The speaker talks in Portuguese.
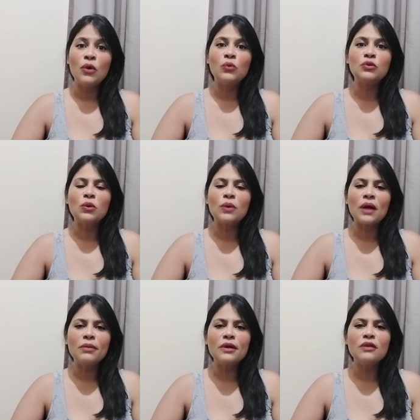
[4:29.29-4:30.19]
o seu
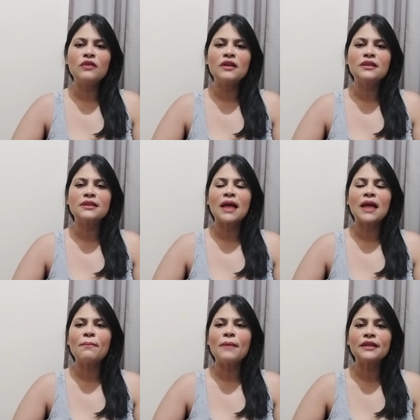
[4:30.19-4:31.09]
cabelo vai
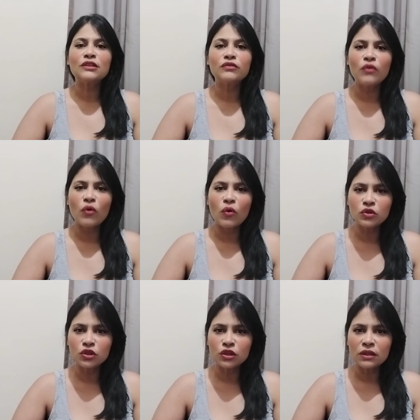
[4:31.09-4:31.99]
estar mais
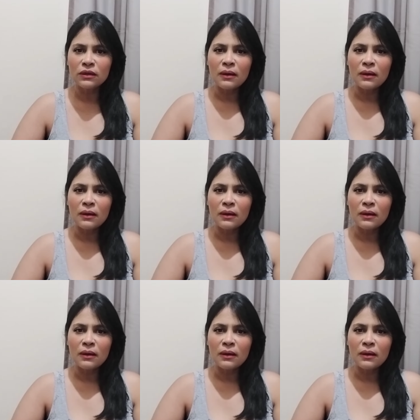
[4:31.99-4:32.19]
forte,